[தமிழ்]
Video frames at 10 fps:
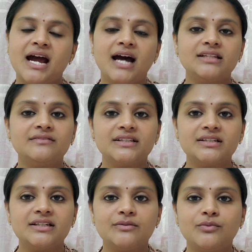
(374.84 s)
அது
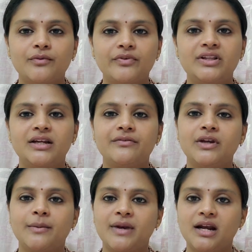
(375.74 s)
வந்துட்டு ஒவ்வொரு தடவையும்
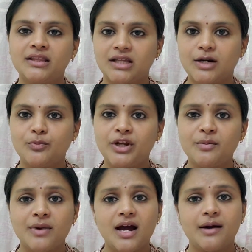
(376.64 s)
நம்மளால தர முடியுமா